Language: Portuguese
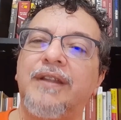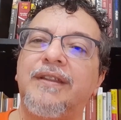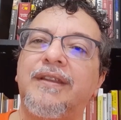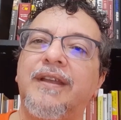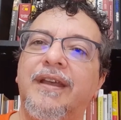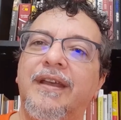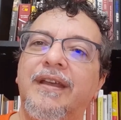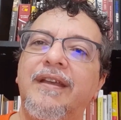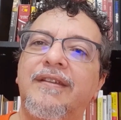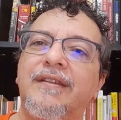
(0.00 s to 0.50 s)

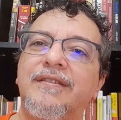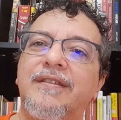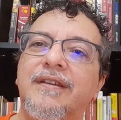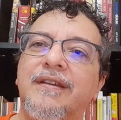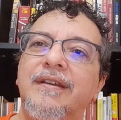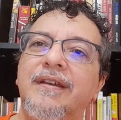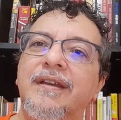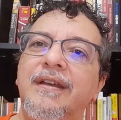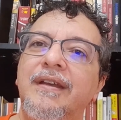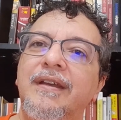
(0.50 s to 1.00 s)
terrestre
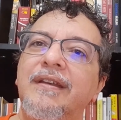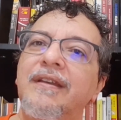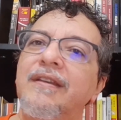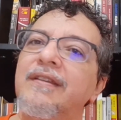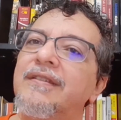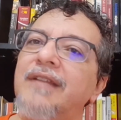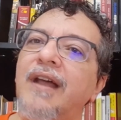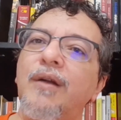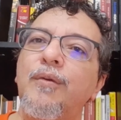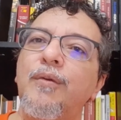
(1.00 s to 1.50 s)

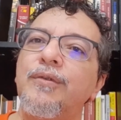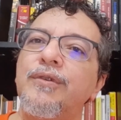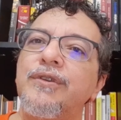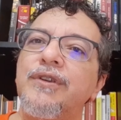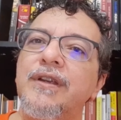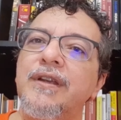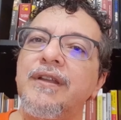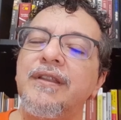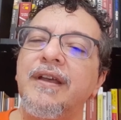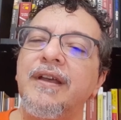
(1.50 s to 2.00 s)
está
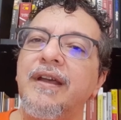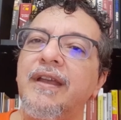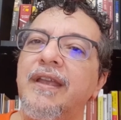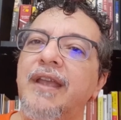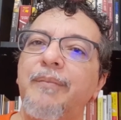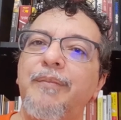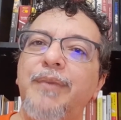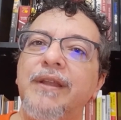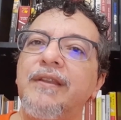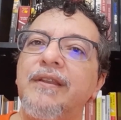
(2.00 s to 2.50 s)
contida em
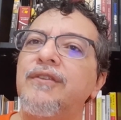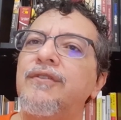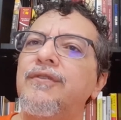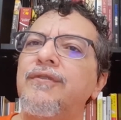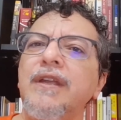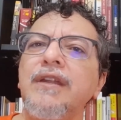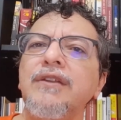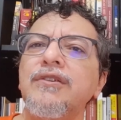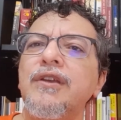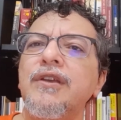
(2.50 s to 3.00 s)
apenas
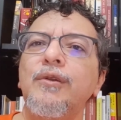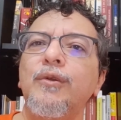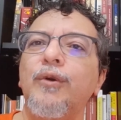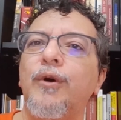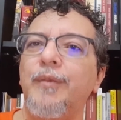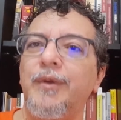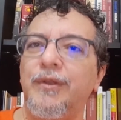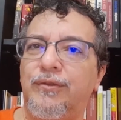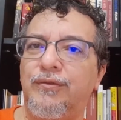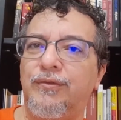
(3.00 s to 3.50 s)
20
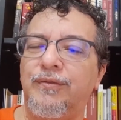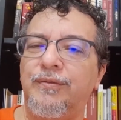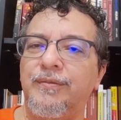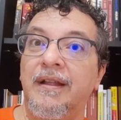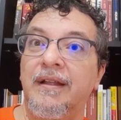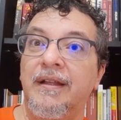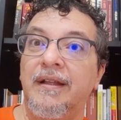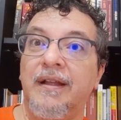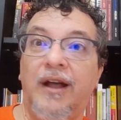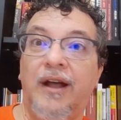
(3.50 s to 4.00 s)
quilômetros
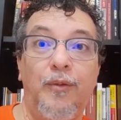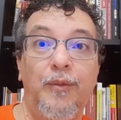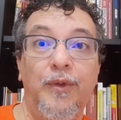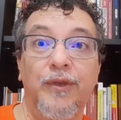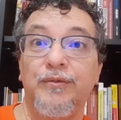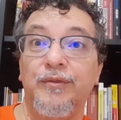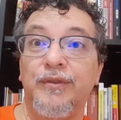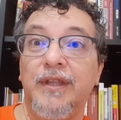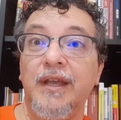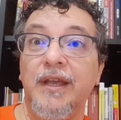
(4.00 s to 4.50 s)
ao
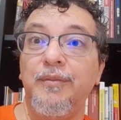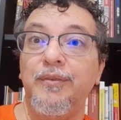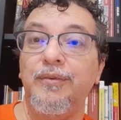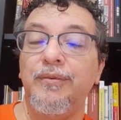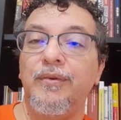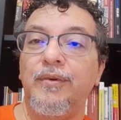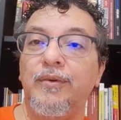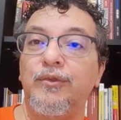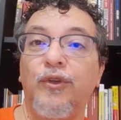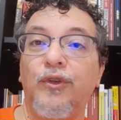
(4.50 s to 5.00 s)
mesmo tempo,
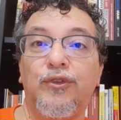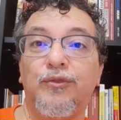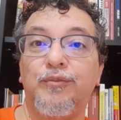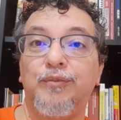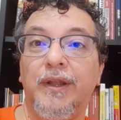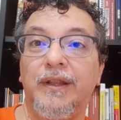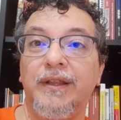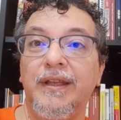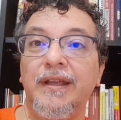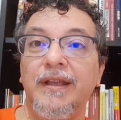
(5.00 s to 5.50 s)
o nosso
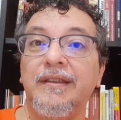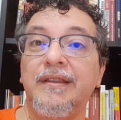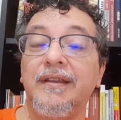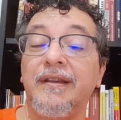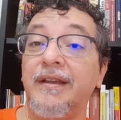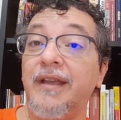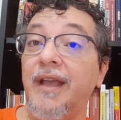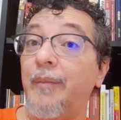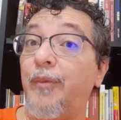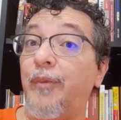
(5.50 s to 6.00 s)

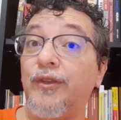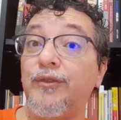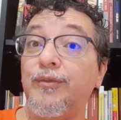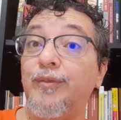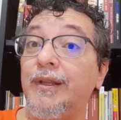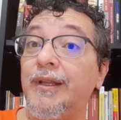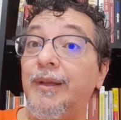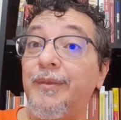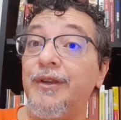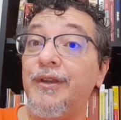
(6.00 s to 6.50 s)
planeta é
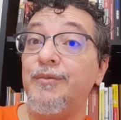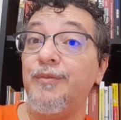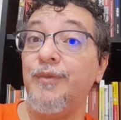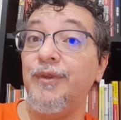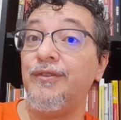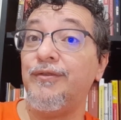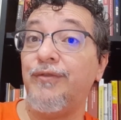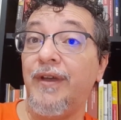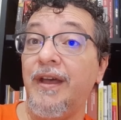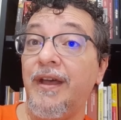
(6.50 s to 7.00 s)
aproximadamente uma
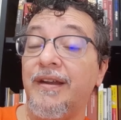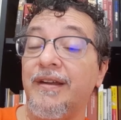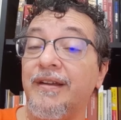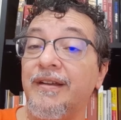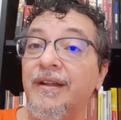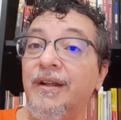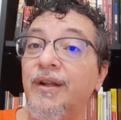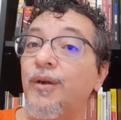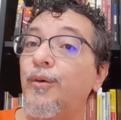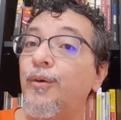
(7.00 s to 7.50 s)

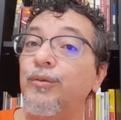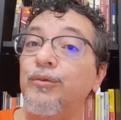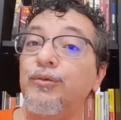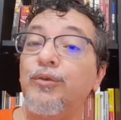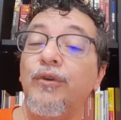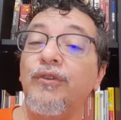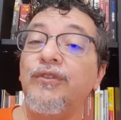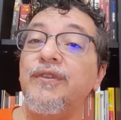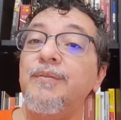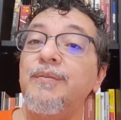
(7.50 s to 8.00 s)
esfera com
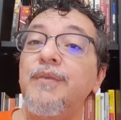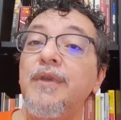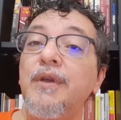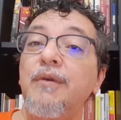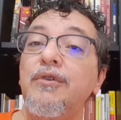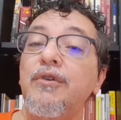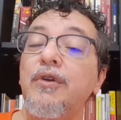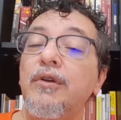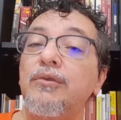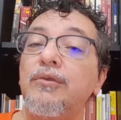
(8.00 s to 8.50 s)

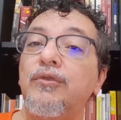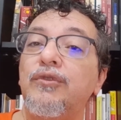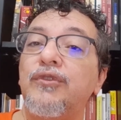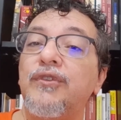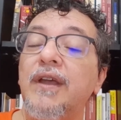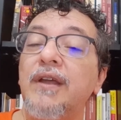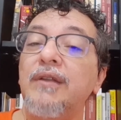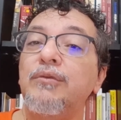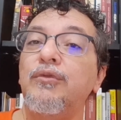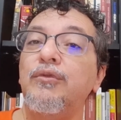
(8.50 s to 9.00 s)

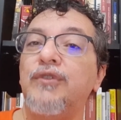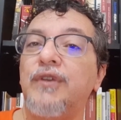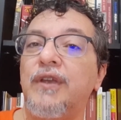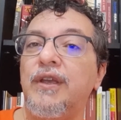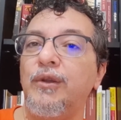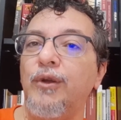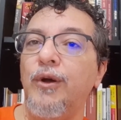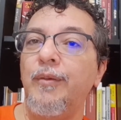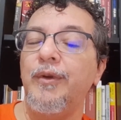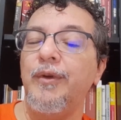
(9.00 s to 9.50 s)
12.800
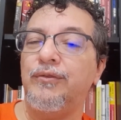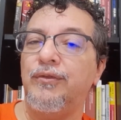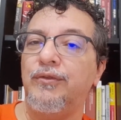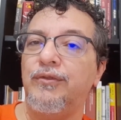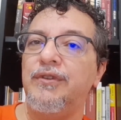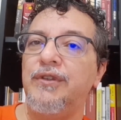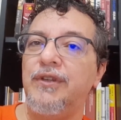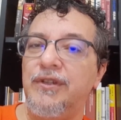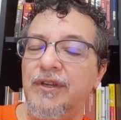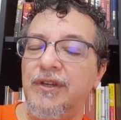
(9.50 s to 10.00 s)

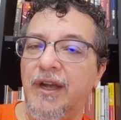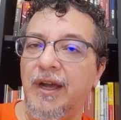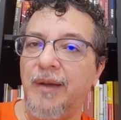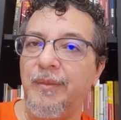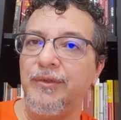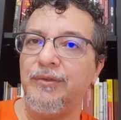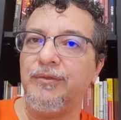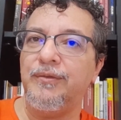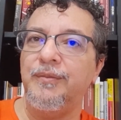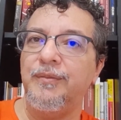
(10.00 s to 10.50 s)
quilômetros de
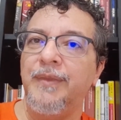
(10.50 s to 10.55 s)
diâmetro.